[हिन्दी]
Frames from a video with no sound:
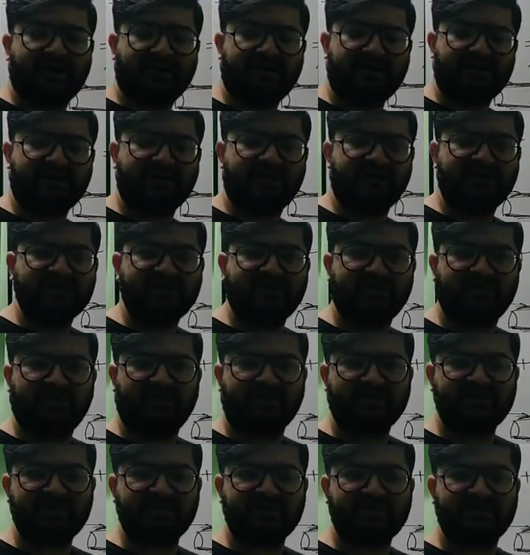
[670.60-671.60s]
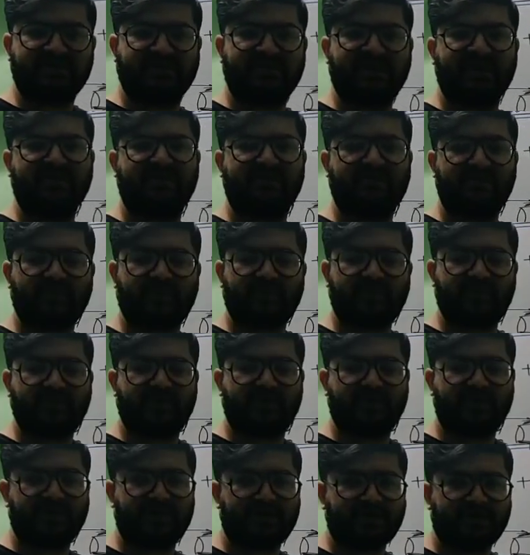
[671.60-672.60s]
मेटल विच बिलोंग्स टू सेकेंड ग्रुप ऑफ
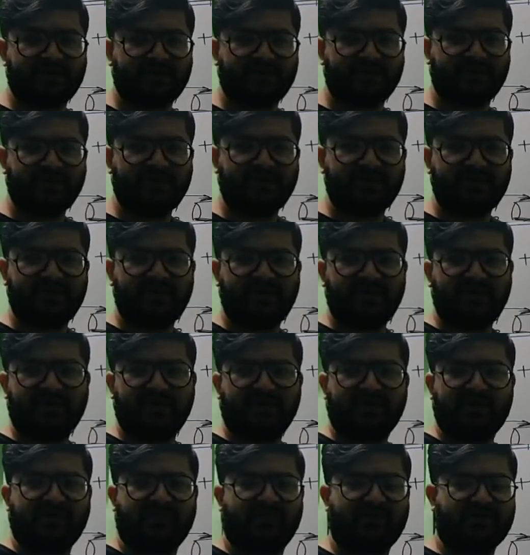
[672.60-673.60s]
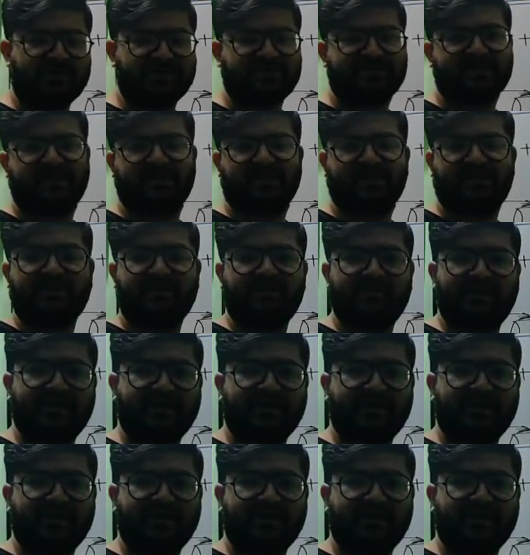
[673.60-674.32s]
पीरियडिक टेबल व्हाट इज कलर ऑफ